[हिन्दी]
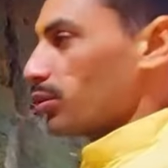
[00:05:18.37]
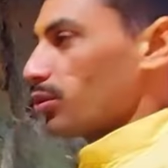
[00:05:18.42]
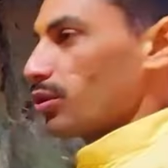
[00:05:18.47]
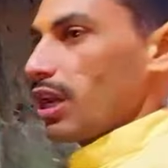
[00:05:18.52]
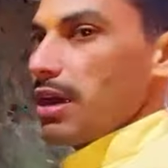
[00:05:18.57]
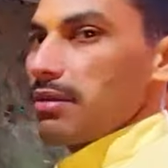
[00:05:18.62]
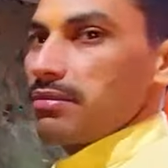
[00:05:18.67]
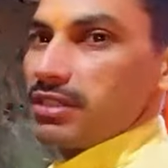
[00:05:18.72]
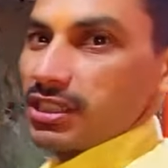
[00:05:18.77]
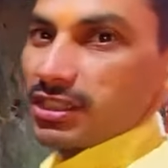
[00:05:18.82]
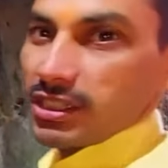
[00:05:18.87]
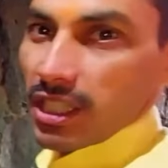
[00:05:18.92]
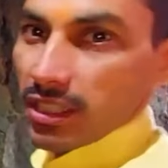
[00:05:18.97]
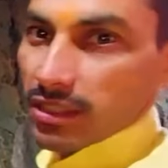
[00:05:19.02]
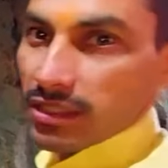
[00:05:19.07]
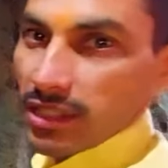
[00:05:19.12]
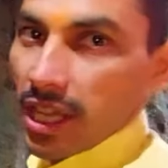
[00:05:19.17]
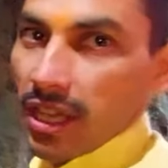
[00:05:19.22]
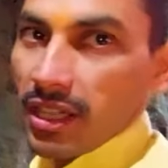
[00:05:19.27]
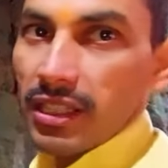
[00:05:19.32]
पूरा
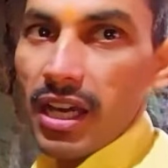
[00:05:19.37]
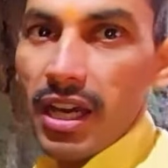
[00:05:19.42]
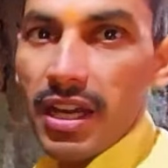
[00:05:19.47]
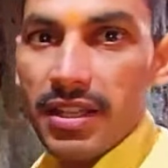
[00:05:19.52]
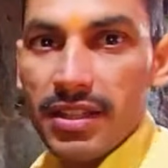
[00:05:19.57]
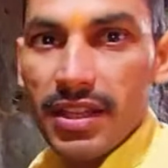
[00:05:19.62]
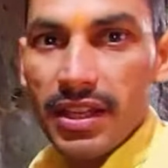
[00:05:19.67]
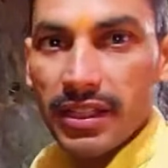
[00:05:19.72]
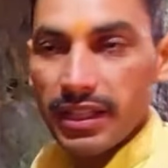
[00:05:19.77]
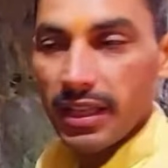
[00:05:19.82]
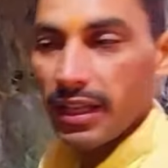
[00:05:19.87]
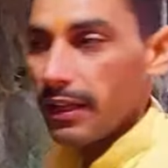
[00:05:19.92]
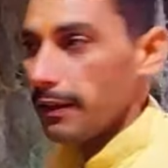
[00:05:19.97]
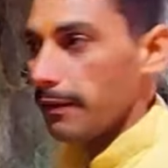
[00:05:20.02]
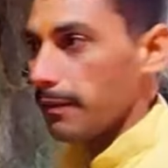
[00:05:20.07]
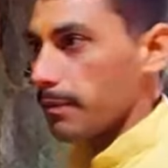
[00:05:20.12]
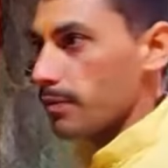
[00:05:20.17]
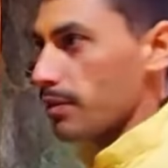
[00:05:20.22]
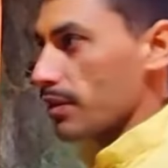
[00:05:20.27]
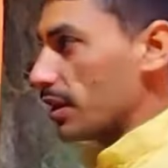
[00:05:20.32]
विस्तृत जानकारी देंगे
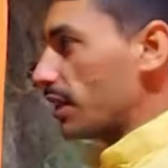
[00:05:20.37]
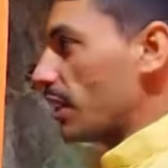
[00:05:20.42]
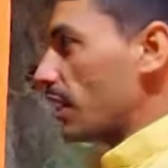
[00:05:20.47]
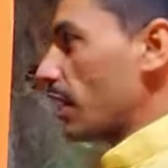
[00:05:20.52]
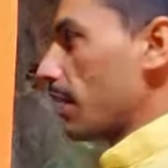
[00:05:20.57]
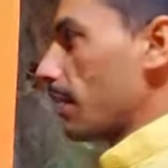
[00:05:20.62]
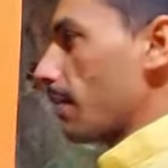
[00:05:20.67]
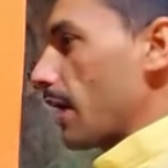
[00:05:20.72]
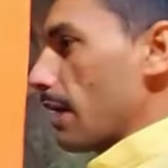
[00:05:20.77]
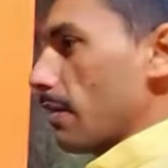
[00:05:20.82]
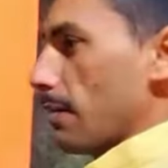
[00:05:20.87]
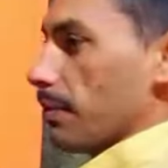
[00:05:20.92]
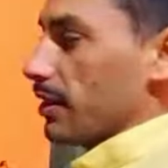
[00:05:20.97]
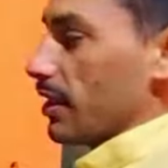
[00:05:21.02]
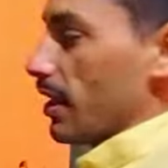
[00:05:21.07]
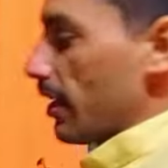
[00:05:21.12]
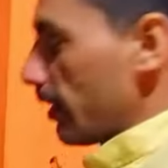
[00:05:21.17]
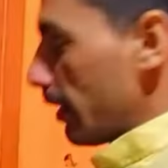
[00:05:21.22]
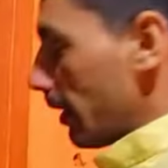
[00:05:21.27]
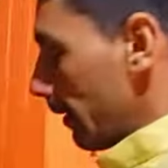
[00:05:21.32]
इधर के बारे में
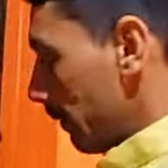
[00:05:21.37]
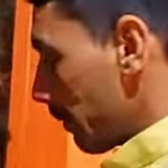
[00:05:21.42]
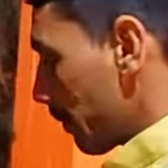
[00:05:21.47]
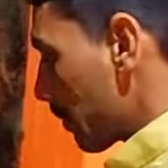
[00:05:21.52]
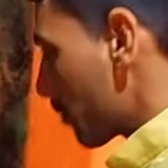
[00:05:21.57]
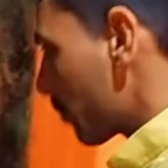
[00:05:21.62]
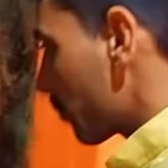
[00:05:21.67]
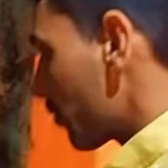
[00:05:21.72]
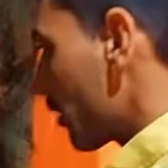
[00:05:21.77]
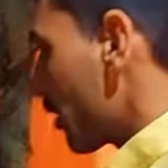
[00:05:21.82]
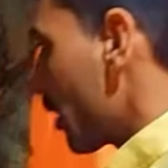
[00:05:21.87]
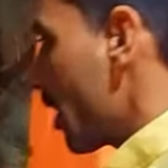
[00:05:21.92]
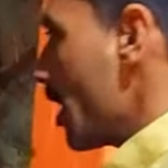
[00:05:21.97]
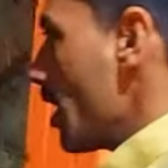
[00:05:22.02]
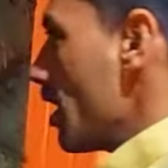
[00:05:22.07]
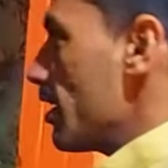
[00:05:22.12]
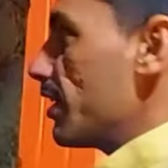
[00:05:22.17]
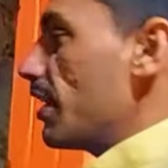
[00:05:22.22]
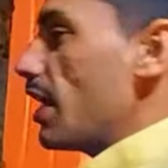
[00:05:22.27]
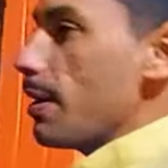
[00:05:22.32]
बताएंगे
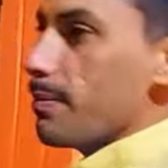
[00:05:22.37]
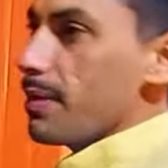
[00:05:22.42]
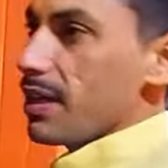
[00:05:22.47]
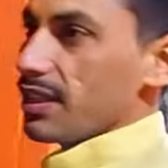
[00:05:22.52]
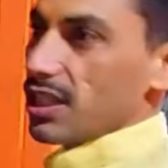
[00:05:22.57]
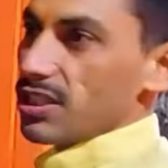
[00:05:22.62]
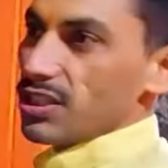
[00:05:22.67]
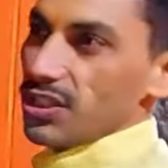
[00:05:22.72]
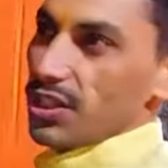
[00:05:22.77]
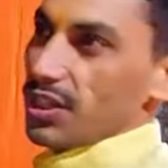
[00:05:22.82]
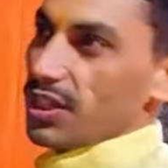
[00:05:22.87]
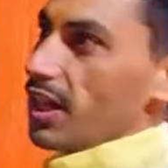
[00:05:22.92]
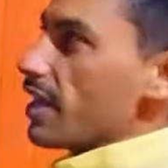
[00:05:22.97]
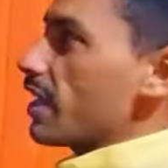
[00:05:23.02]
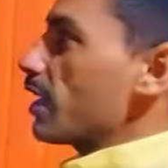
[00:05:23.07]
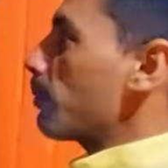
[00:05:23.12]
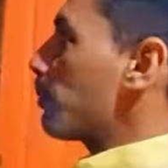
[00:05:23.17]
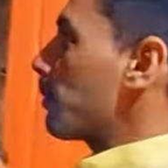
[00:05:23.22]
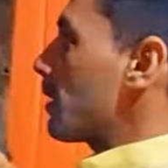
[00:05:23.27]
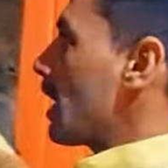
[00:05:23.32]
ये माता सीधी का
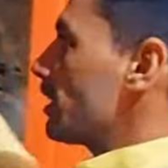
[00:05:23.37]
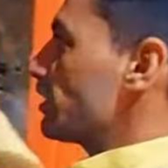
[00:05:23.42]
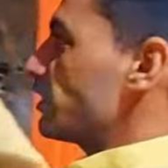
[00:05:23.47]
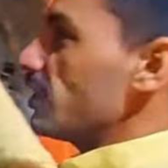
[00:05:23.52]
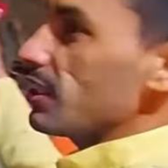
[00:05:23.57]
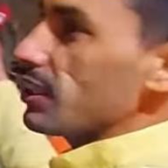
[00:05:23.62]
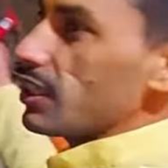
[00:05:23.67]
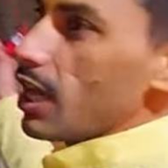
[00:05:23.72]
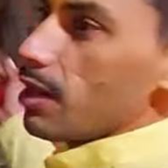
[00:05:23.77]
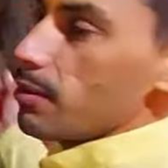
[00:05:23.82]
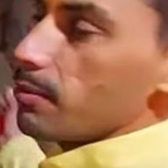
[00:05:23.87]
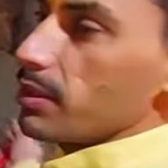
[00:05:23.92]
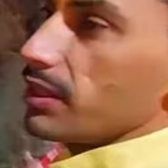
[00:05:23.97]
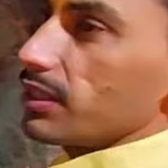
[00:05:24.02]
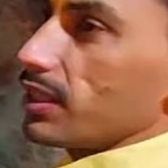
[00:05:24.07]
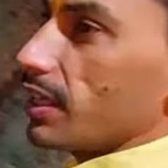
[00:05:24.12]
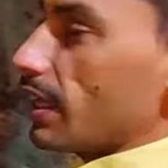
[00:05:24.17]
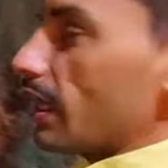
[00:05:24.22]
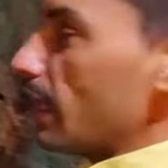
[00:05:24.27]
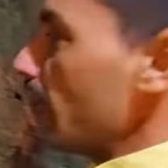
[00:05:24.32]
एक प्राचीन काल
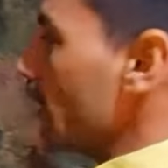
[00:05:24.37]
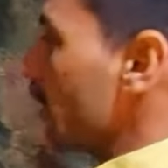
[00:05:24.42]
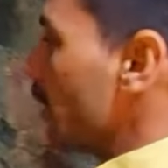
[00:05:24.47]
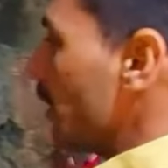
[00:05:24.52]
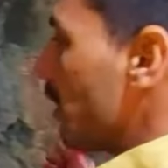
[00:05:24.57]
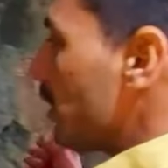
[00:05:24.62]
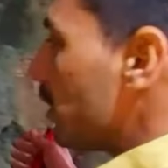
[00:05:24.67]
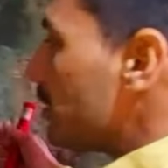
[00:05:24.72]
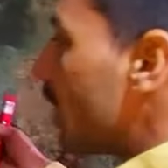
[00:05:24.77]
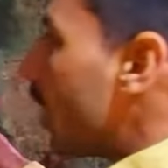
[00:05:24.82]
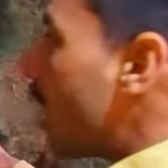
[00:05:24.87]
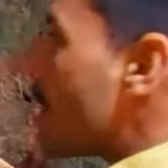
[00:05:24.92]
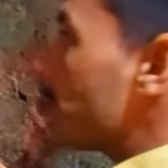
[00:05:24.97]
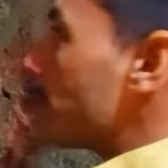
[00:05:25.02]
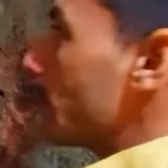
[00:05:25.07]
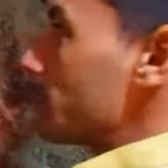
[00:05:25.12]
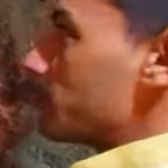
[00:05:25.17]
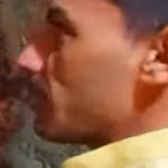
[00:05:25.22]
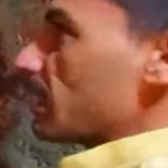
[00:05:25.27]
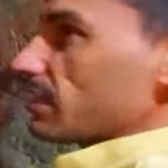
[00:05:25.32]
मंदिर है यहाँ
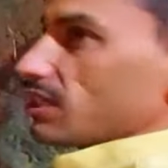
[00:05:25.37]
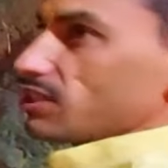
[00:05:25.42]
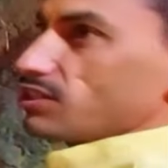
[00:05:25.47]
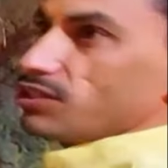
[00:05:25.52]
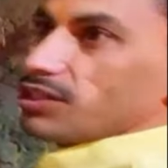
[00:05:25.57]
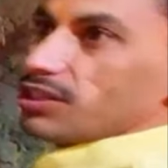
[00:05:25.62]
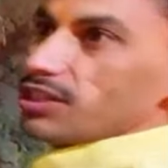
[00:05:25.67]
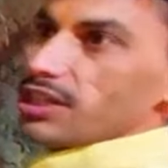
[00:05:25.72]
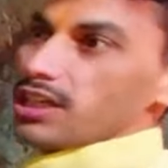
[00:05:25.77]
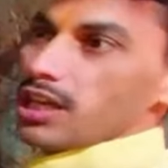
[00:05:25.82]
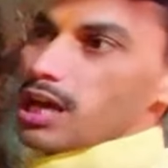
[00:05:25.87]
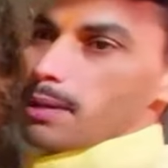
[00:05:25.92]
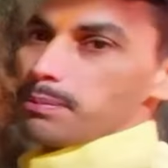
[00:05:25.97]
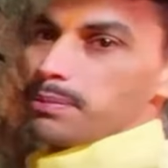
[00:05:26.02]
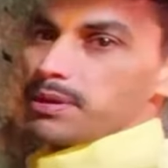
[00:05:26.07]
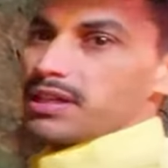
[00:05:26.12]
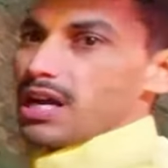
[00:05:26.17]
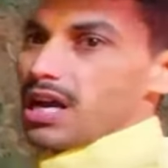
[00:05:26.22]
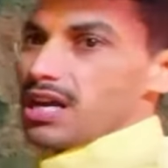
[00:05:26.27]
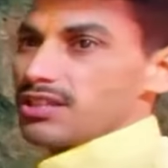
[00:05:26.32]
पर माता श्री के
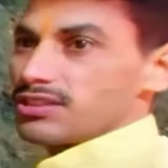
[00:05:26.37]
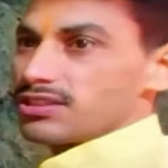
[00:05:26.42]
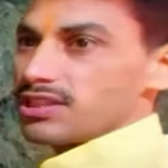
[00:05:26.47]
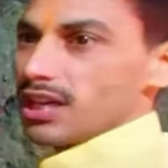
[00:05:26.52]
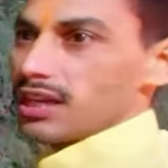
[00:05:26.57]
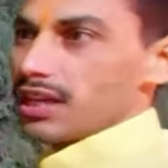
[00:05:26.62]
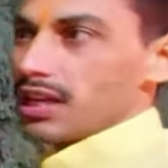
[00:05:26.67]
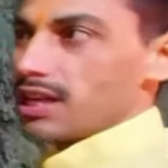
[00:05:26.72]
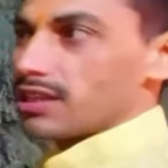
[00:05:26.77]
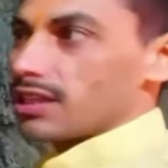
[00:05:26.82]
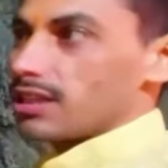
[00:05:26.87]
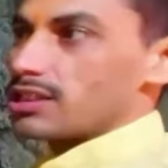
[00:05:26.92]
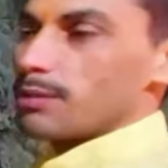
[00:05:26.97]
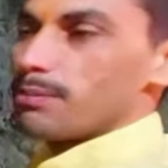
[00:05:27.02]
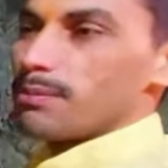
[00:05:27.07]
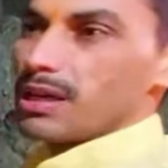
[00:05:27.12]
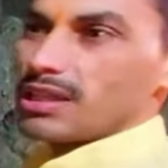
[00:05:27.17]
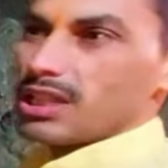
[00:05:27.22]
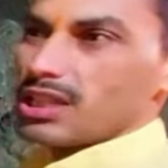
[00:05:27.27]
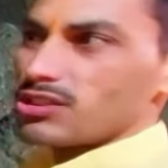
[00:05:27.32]
नाभि का हिस्सा गिरा था
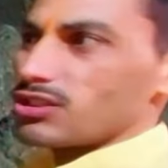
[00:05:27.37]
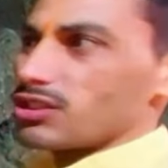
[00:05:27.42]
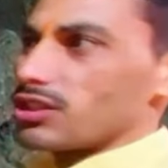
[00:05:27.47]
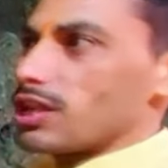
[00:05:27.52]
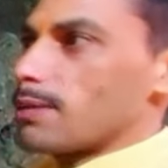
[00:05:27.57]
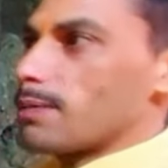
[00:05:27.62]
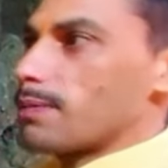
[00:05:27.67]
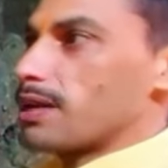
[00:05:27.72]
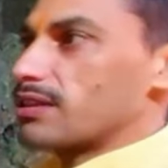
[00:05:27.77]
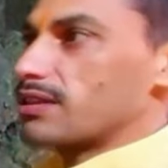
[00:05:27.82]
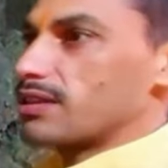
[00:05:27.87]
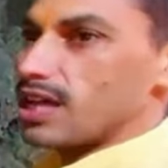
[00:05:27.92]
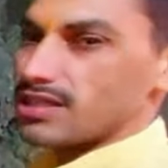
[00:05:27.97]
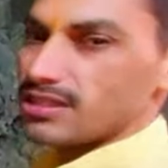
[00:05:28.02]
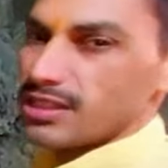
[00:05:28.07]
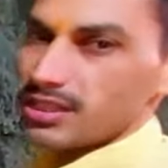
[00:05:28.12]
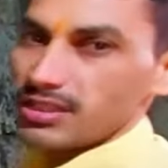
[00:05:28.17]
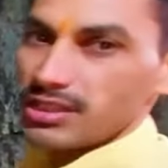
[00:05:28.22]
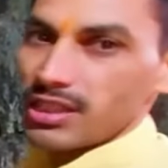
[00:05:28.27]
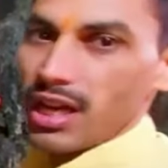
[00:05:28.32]
जब माता श्री ने अपना दाह
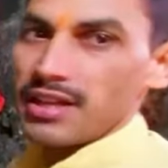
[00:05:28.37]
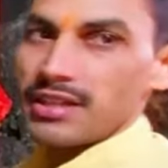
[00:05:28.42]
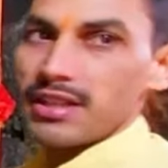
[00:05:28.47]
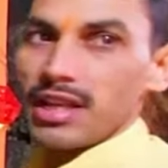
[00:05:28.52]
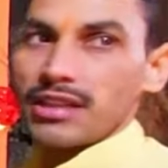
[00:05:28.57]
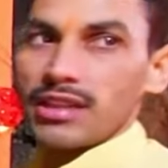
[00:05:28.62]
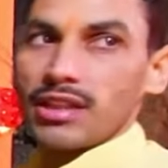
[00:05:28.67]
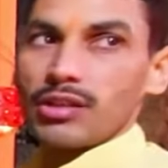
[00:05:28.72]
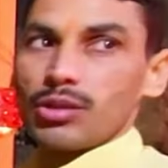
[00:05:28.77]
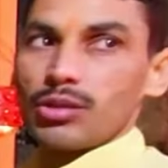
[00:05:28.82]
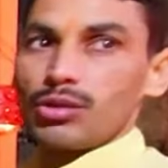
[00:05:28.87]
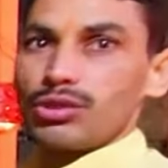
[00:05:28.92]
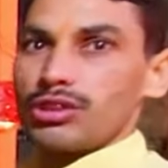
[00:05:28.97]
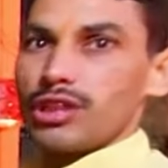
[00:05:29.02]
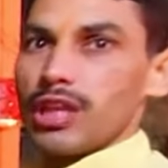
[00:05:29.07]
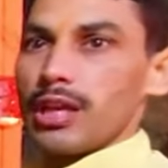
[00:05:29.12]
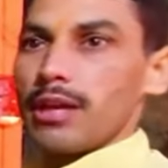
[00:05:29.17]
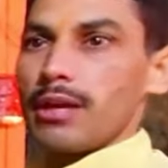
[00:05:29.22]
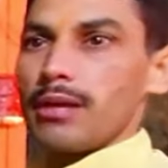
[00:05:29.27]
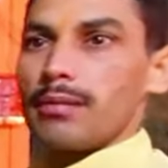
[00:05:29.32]
संस्कार किया था तो
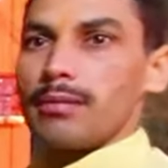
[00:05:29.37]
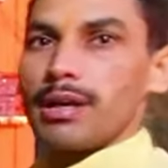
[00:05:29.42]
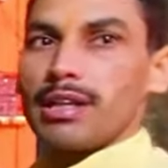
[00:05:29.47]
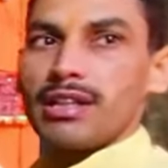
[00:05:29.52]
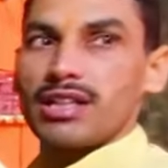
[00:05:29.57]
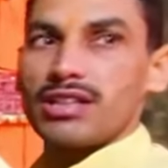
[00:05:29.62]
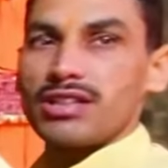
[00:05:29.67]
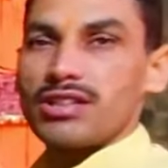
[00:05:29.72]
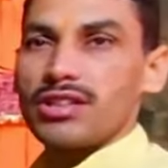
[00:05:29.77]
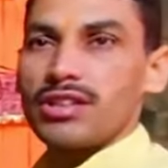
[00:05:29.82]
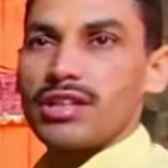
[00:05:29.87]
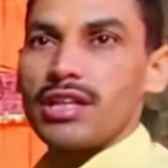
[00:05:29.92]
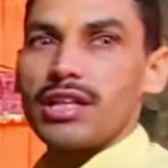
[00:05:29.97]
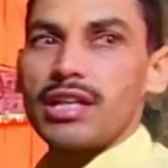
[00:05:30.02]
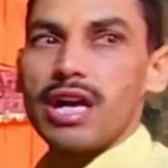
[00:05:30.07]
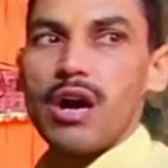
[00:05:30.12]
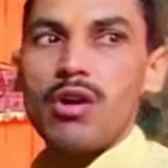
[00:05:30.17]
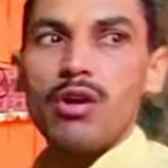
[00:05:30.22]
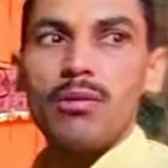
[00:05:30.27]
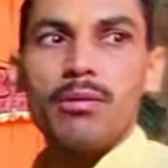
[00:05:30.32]
उसके माता श्री के
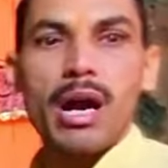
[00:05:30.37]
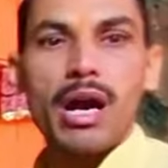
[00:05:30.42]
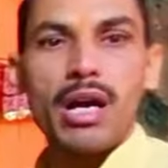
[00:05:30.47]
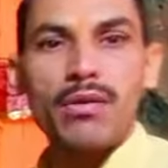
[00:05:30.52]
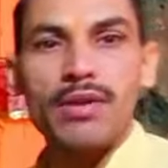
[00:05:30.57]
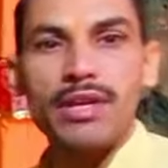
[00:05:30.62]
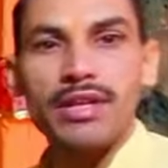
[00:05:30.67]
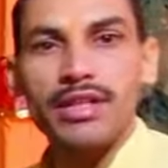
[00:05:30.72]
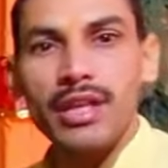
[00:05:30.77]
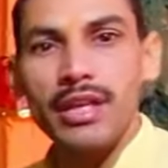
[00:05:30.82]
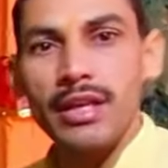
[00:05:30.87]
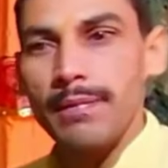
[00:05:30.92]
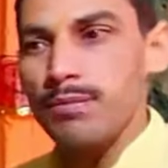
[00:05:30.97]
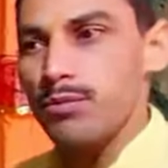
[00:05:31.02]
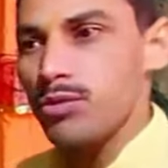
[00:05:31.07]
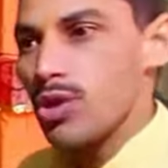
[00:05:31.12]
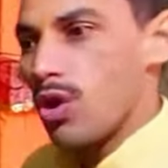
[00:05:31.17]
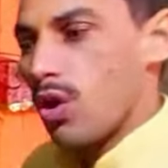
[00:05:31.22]
इक्यावन भाग हुए थे